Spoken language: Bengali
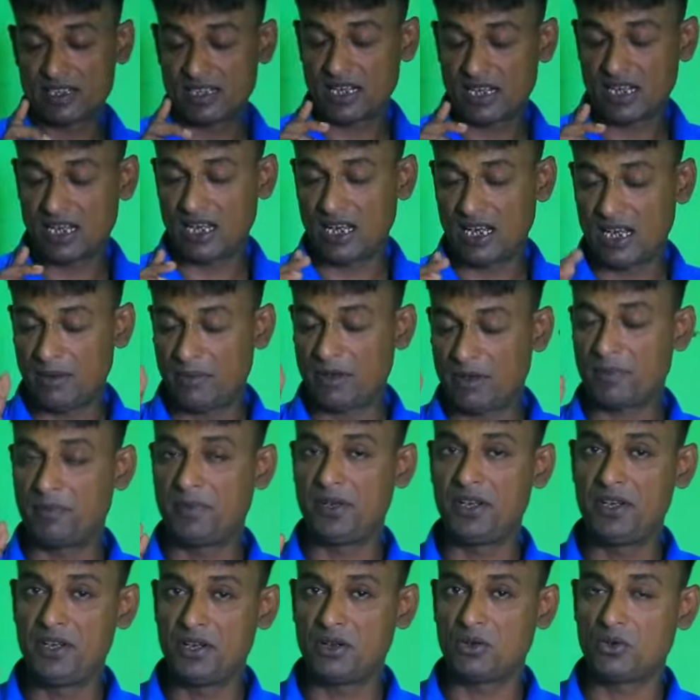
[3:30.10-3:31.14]
যারা আমার
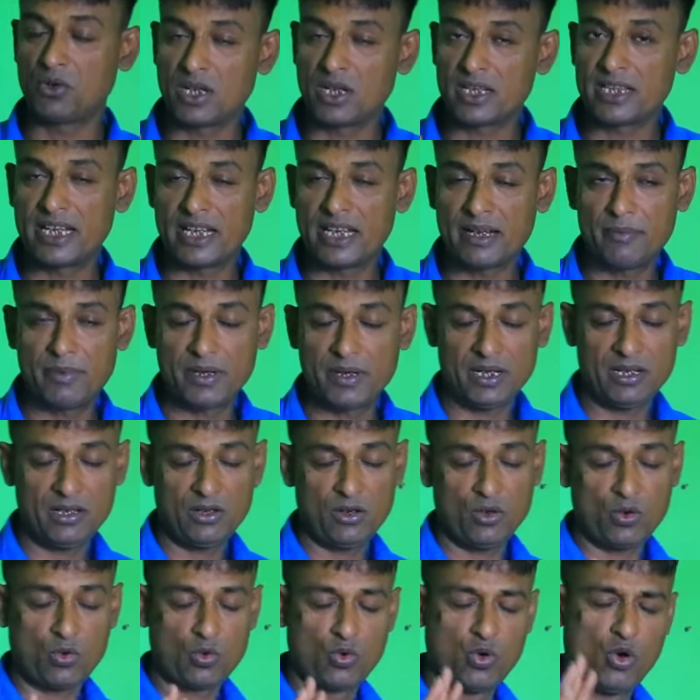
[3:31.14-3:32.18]
ভিডিওগুলো দেখবেন
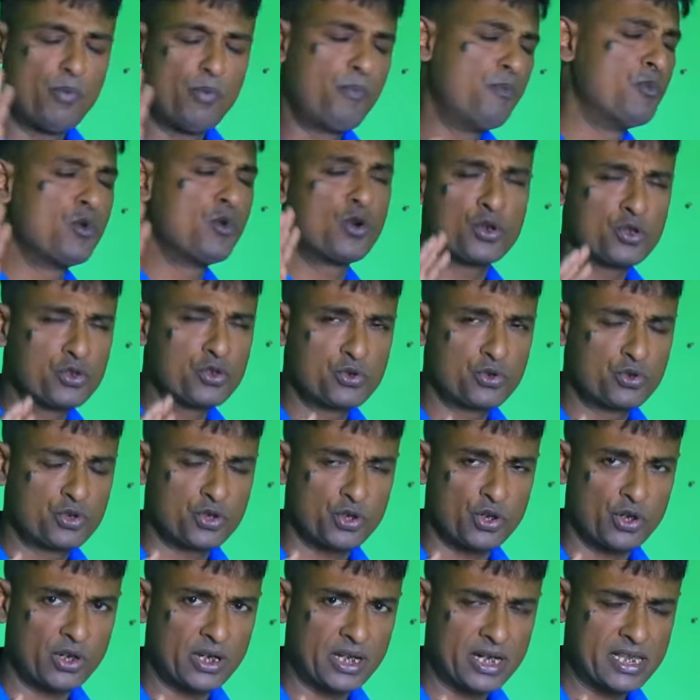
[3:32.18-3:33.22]
খুব মনোযোগ
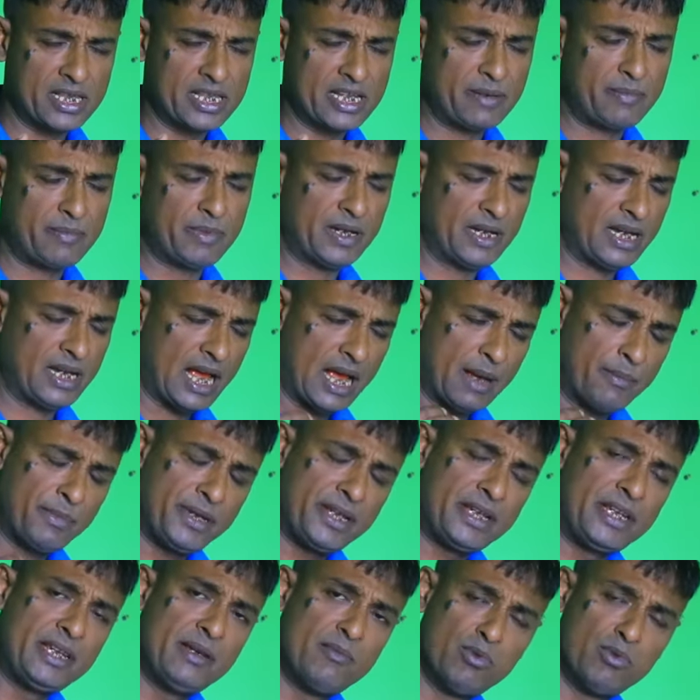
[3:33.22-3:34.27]
সহকারে দেখবেন আমি
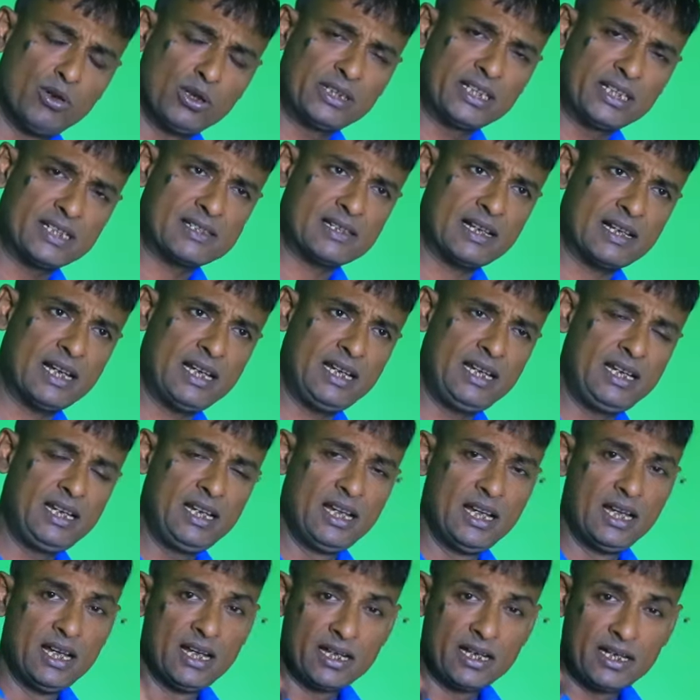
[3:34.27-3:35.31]
কি বলতে চাই
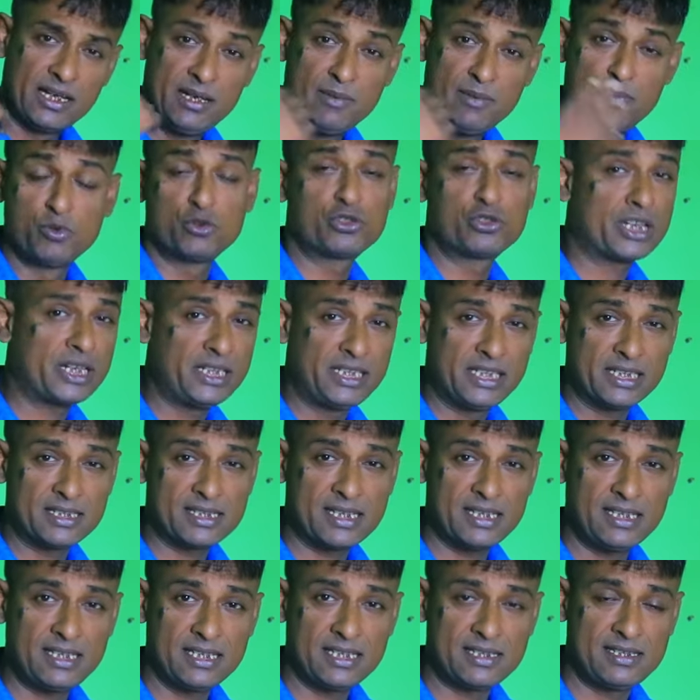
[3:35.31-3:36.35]
কি বুঝাইতে
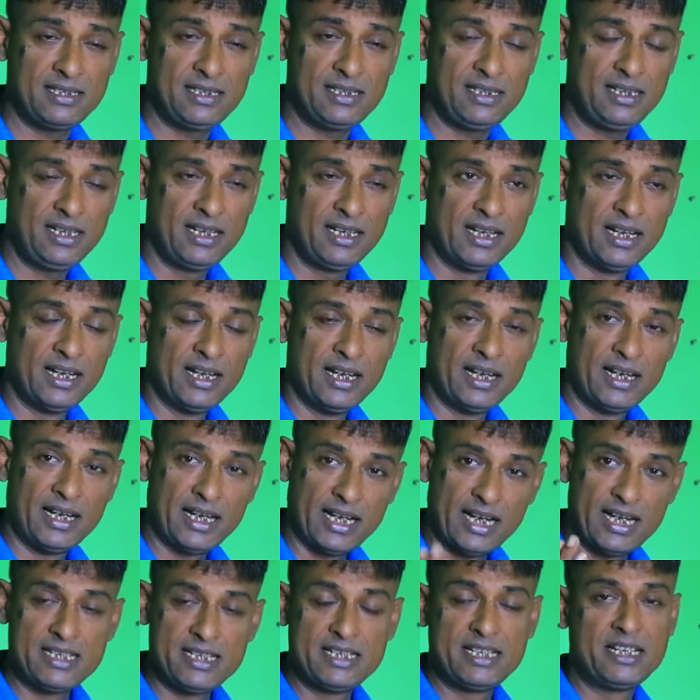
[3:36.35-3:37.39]
চাইতেছি
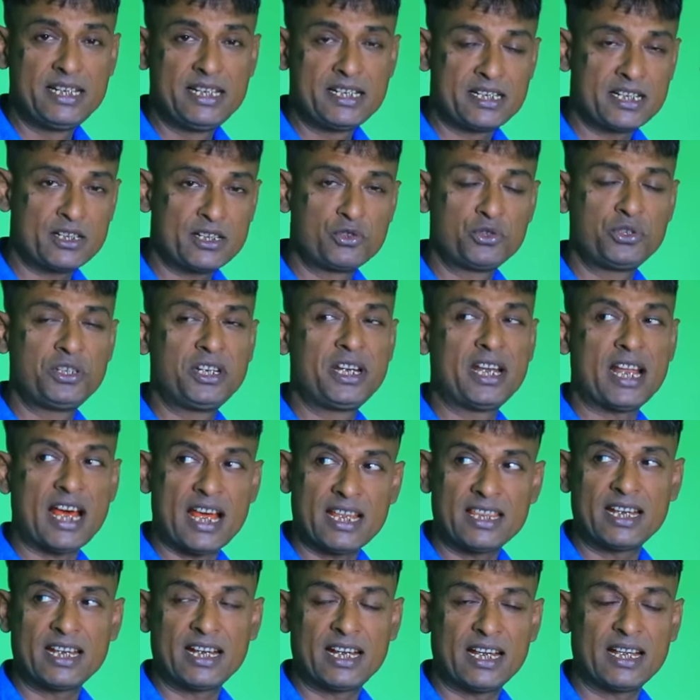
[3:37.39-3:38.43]
এই জিনিসটা যদি
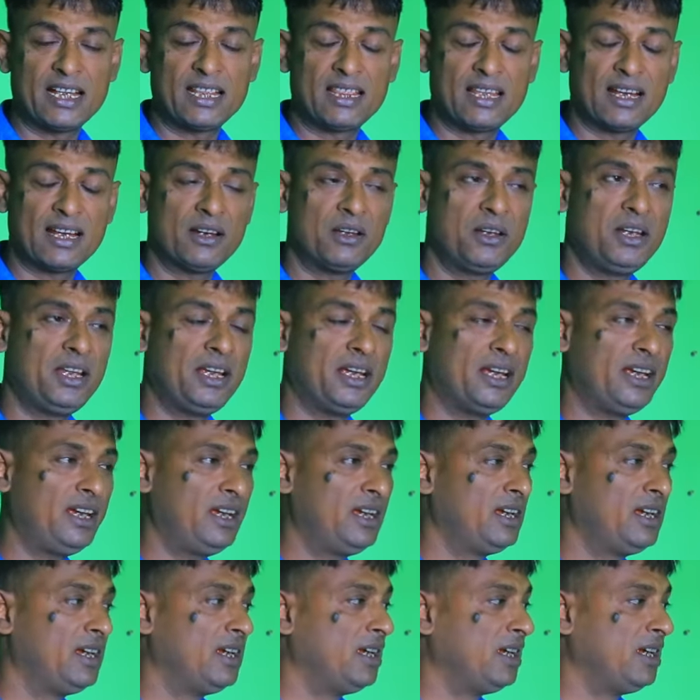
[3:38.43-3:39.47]
না দেখেন তাহলে
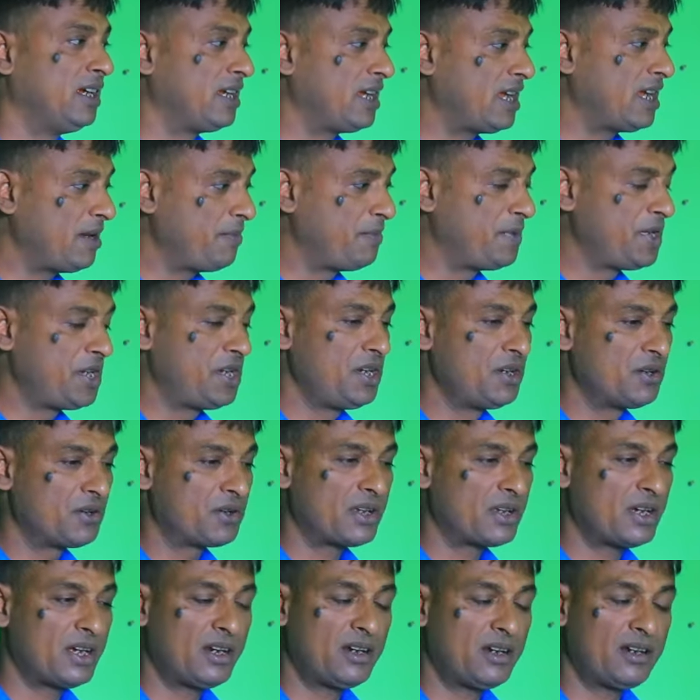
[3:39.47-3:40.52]
এই
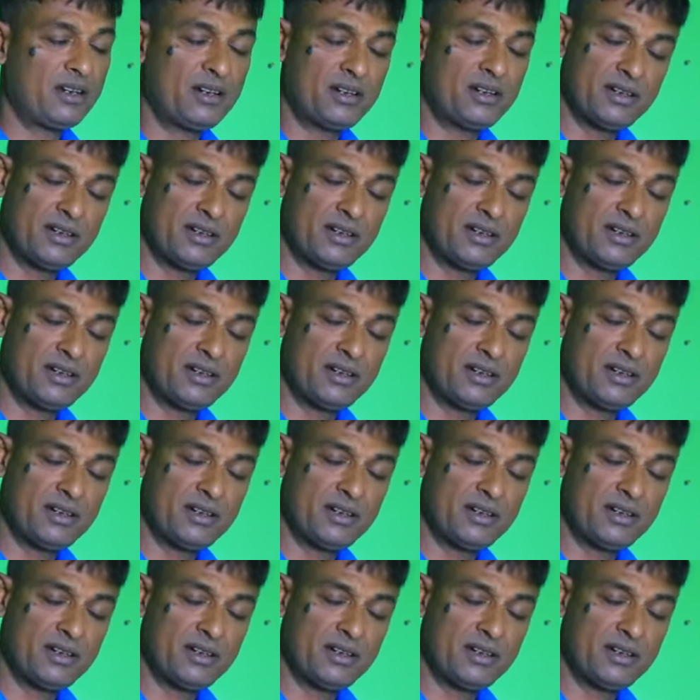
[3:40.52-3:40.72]
ভিডিওটার